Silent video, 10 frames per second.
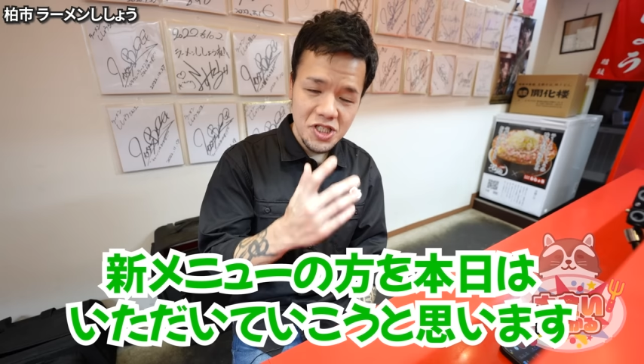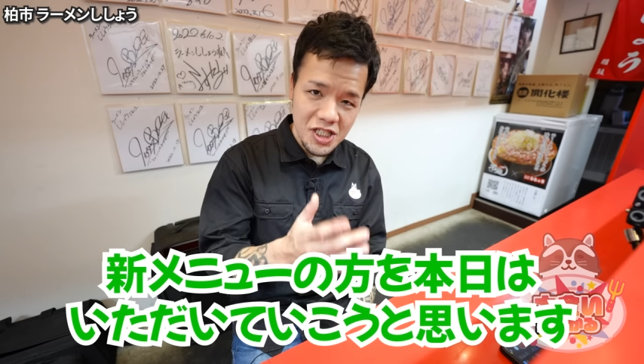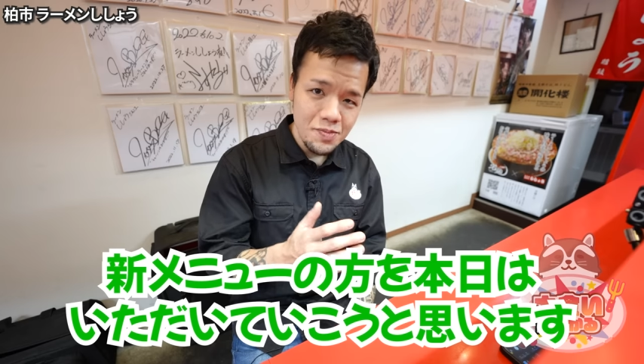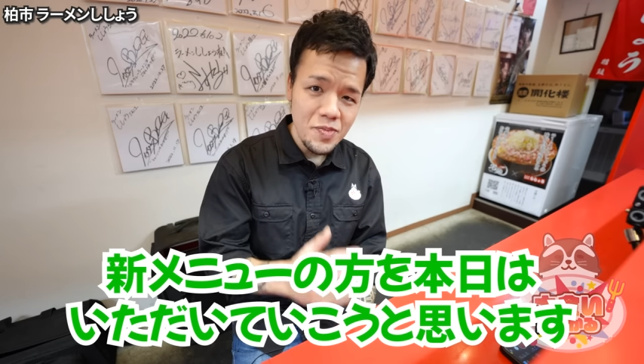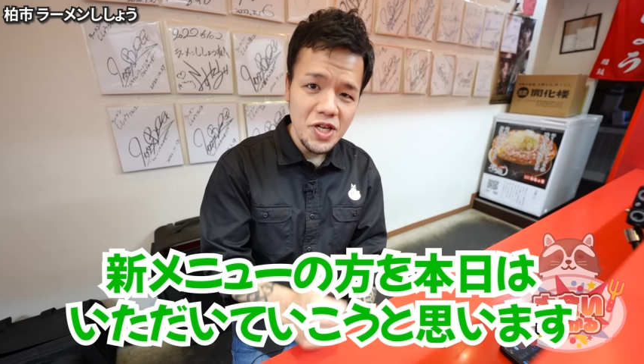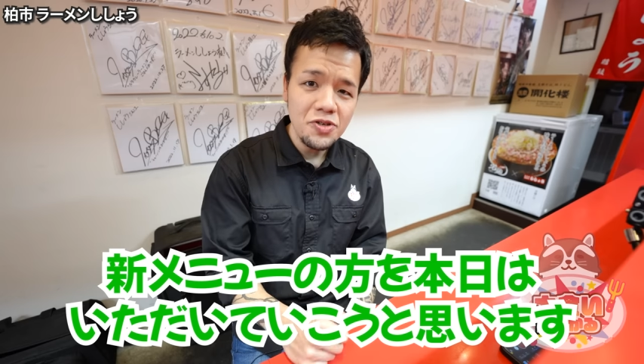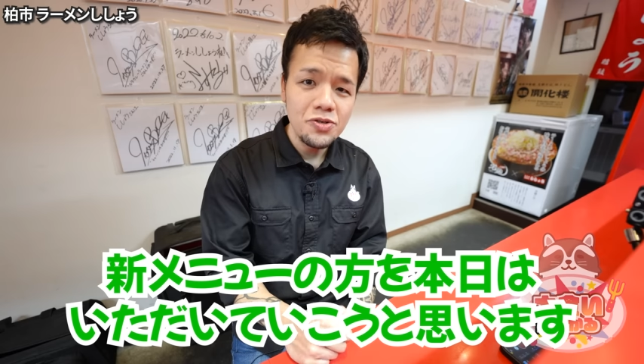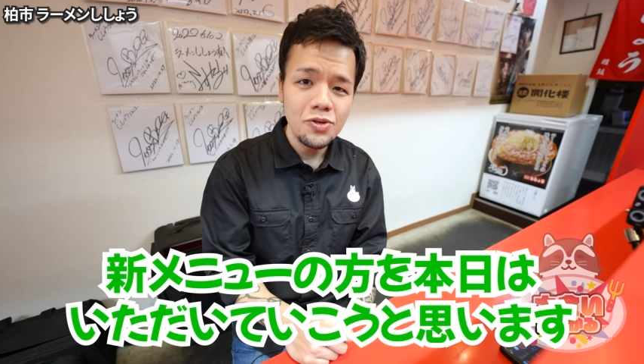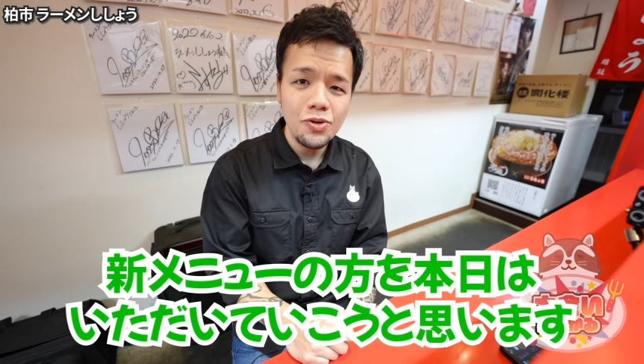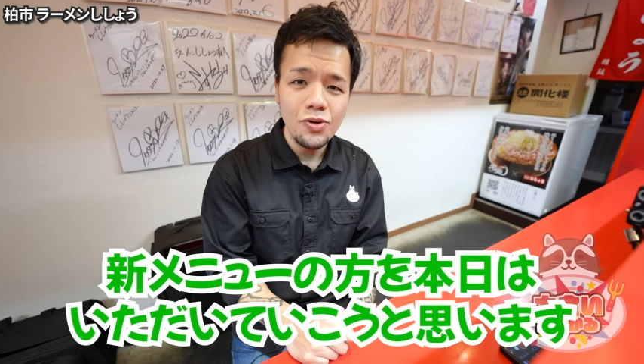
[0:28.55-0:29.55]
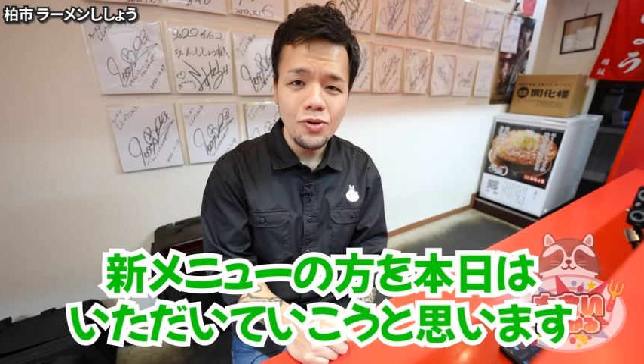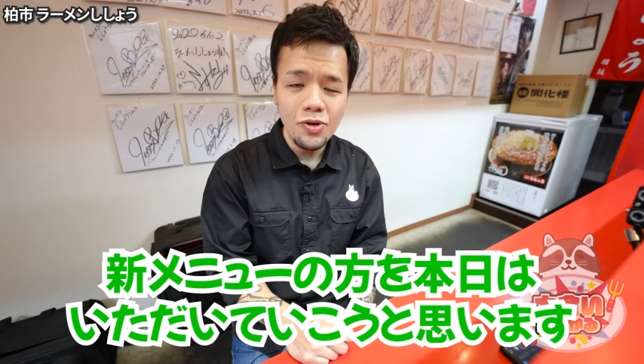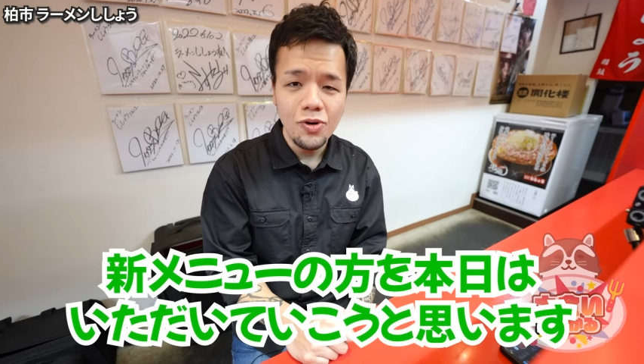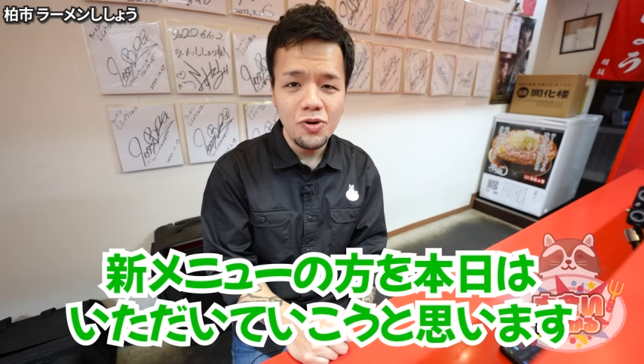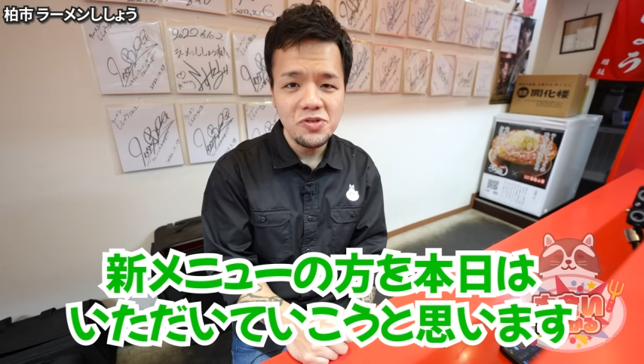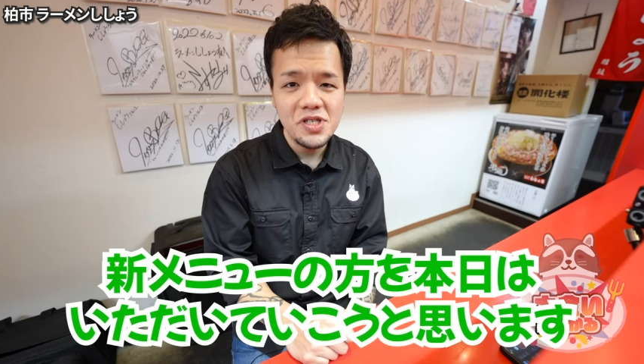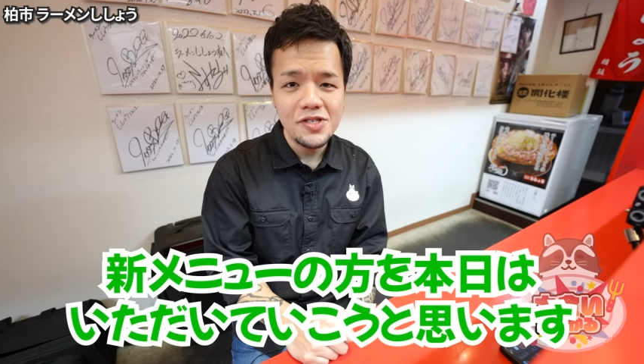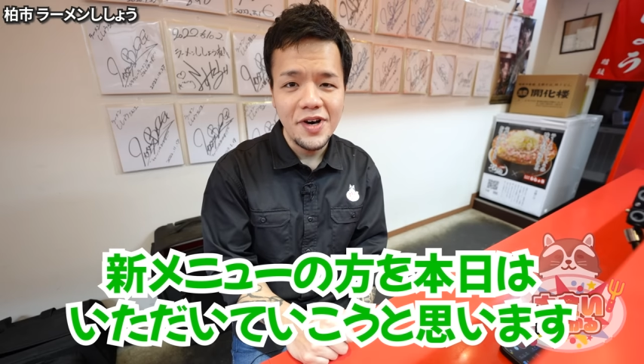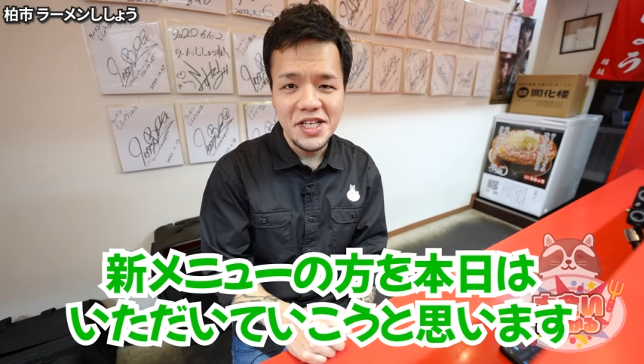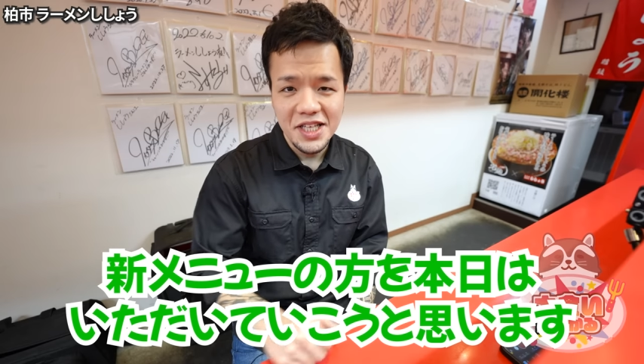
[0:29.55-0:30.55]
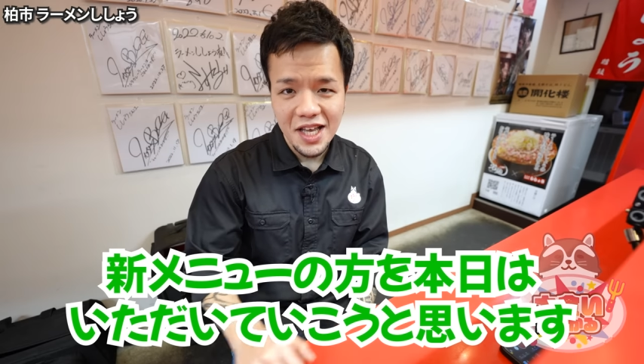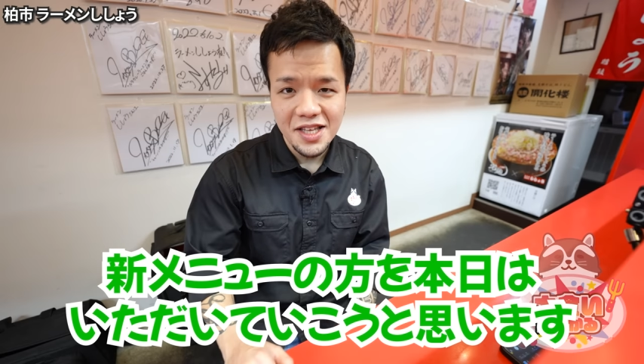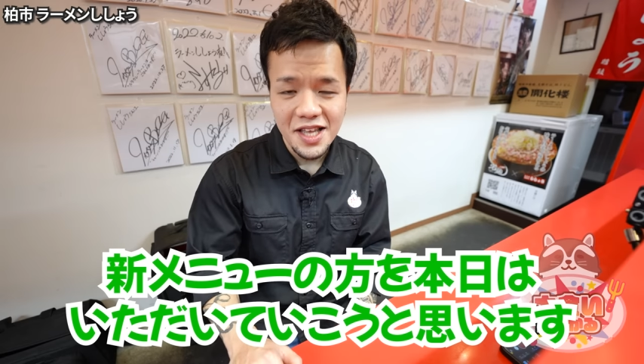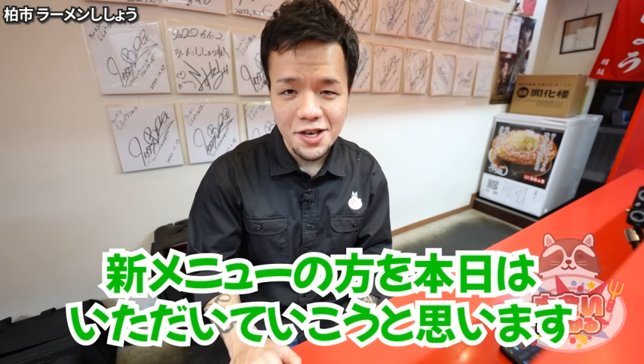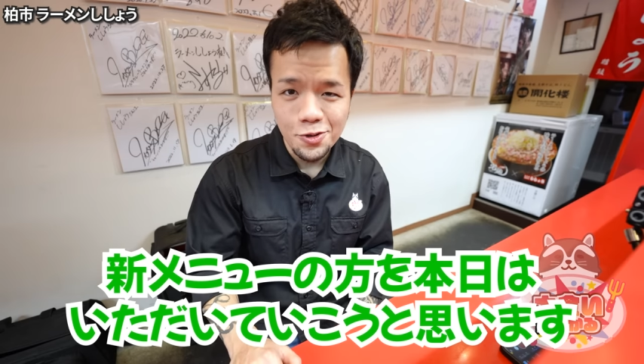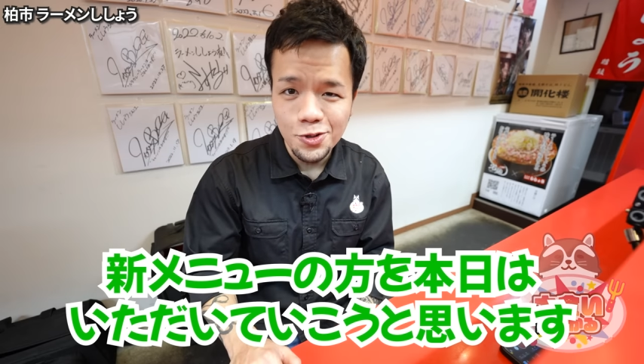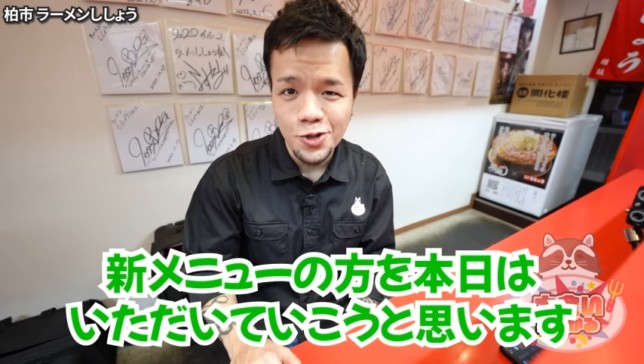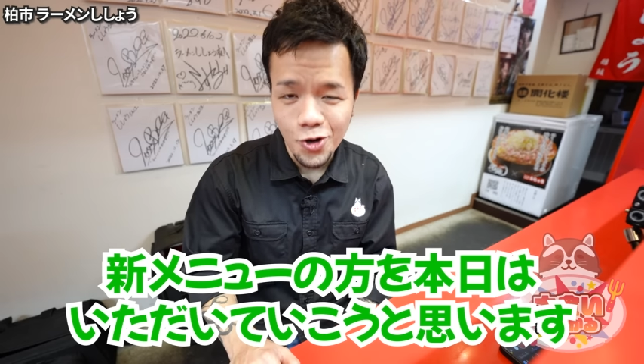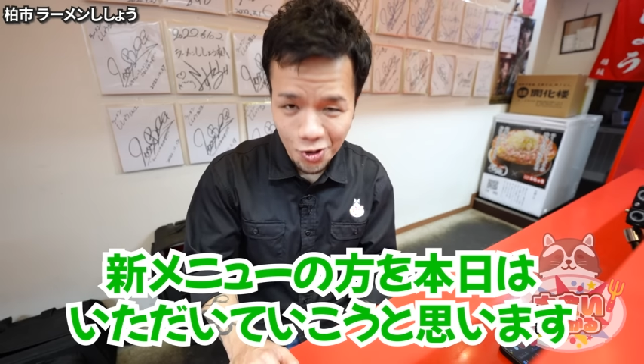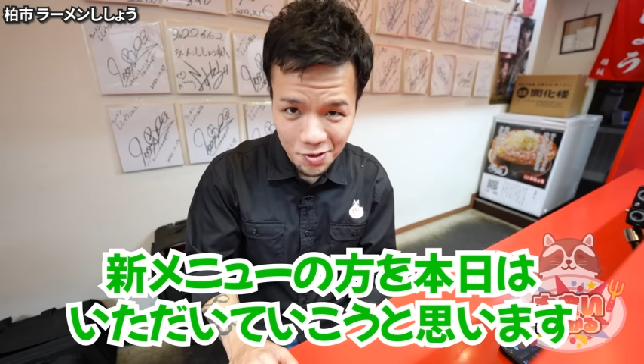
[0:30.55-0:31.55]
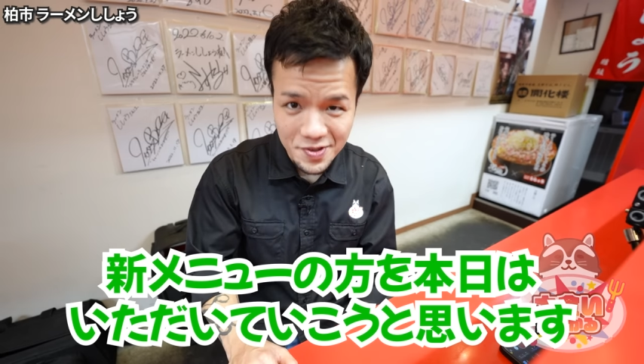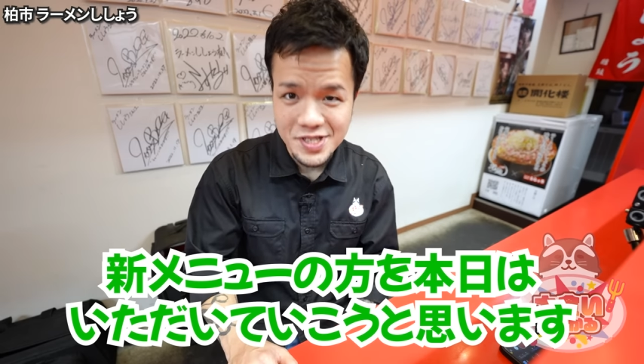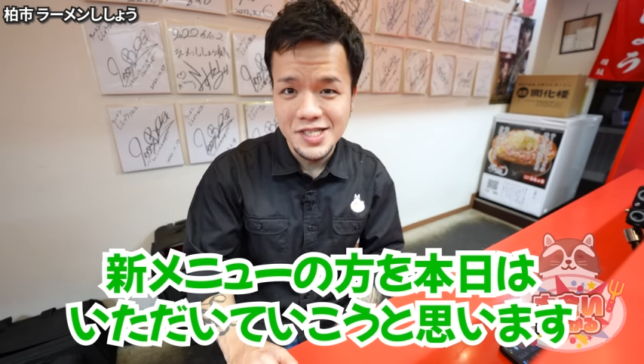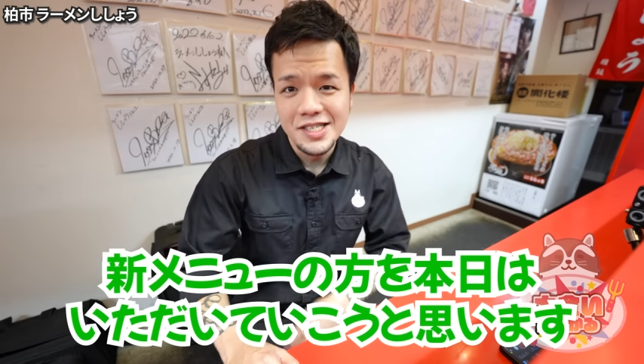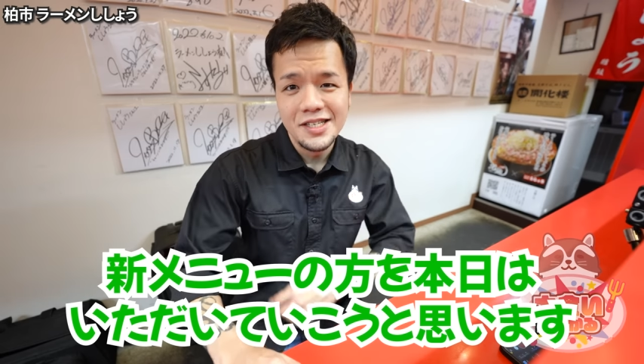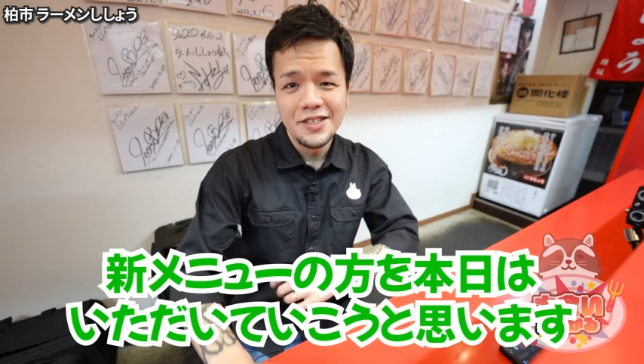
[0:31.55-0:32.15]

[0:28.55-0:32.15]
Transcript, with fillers: 新メニューの方を本日はいただいていこうと思います。